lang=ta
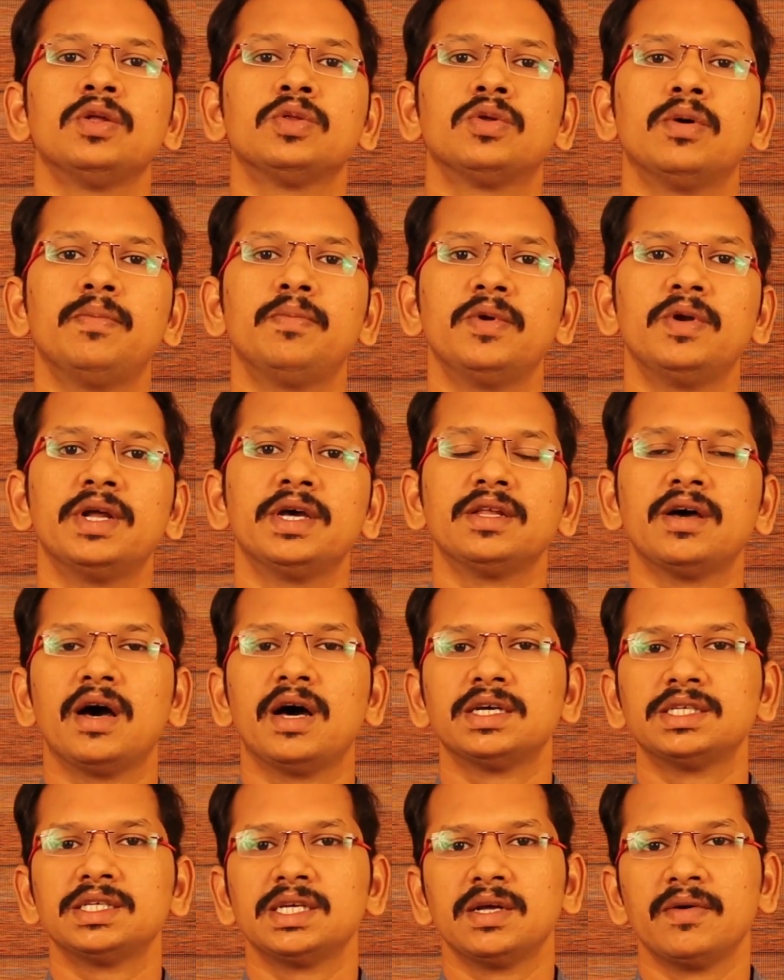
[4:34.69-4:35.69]
தொப்புலேருந்து
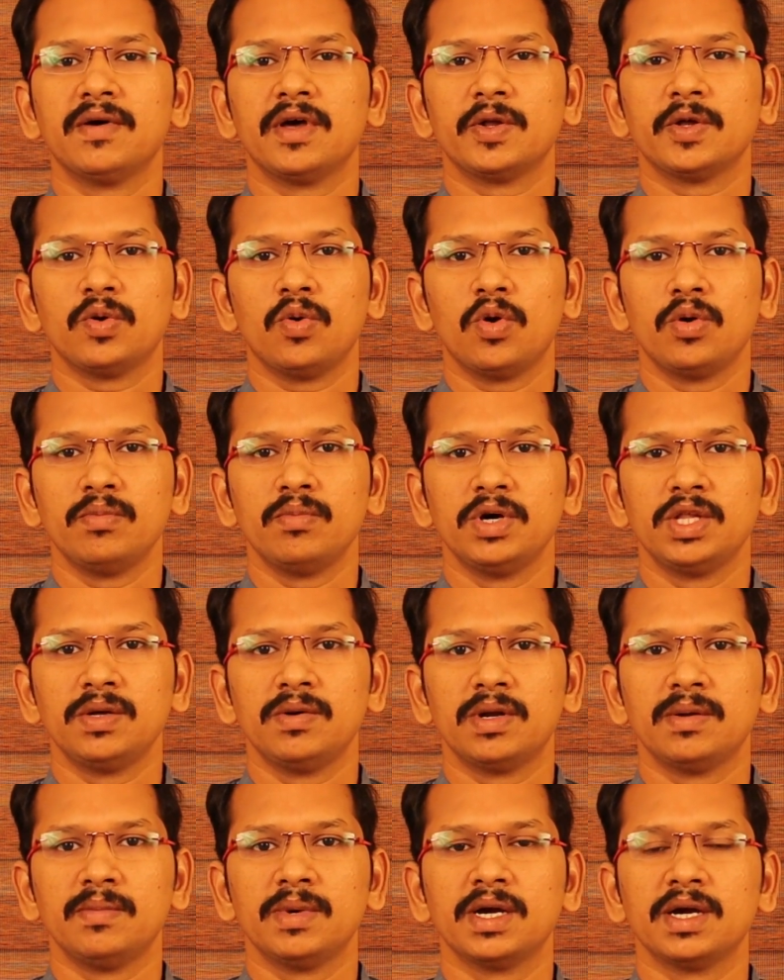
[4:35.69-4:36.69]
ஆசனம் வரைக்கும் ஒன்பது
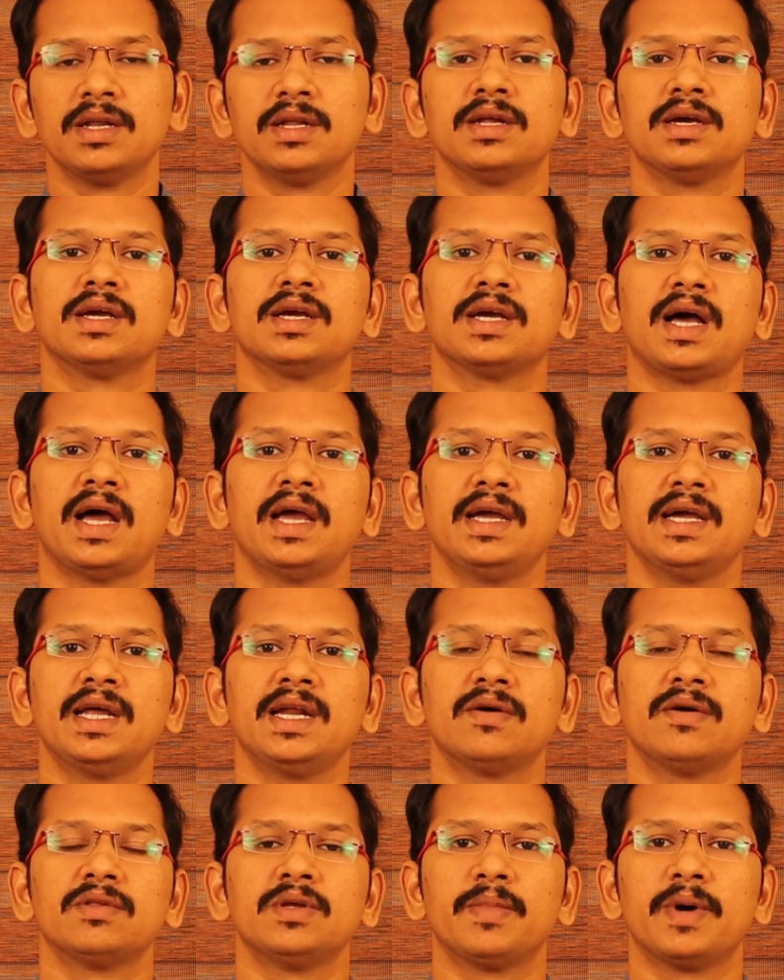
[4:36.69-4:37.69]
வருமங்கள்
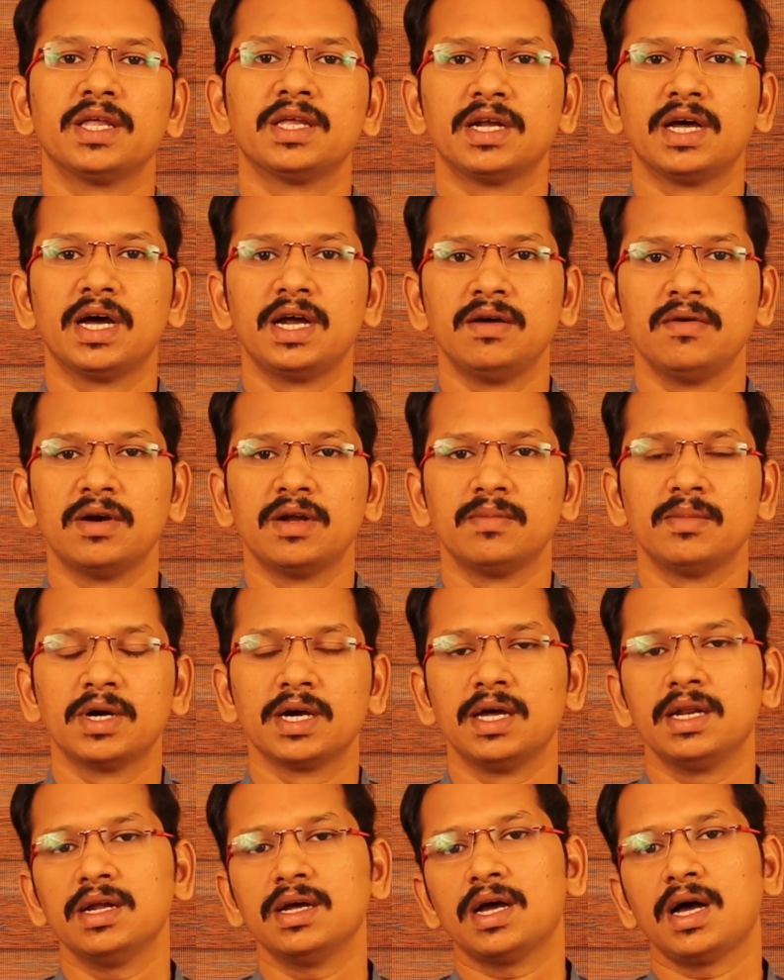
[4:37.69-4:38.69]
கைகளில் வந்து பதினாலு
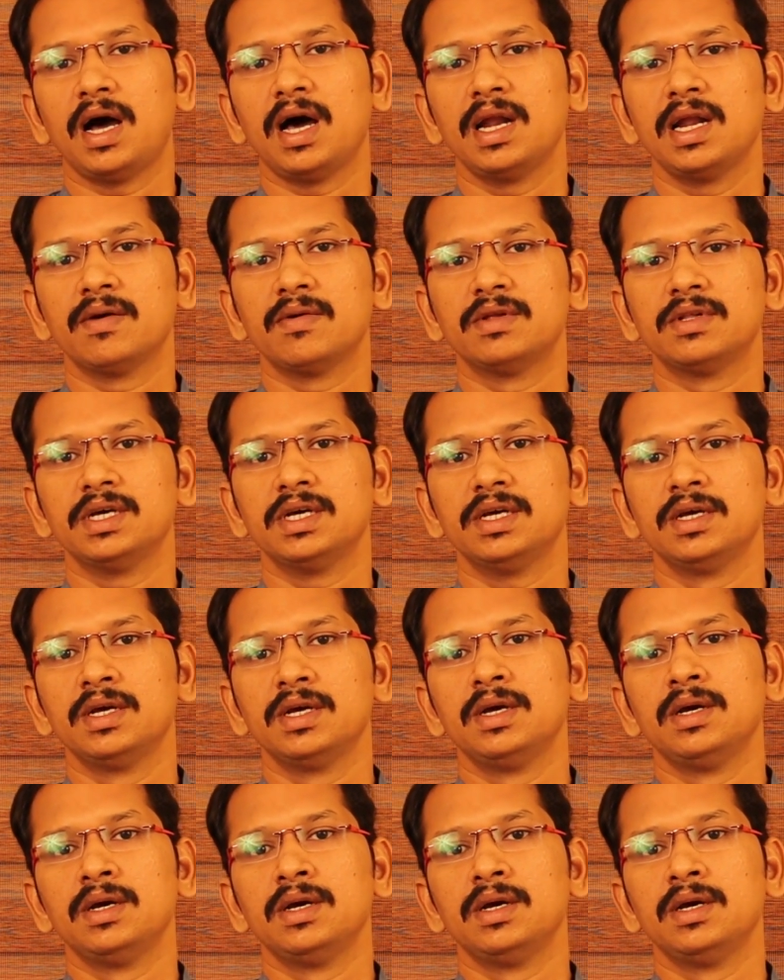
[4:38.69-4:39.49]
வருமங்கள் காலில் வந்து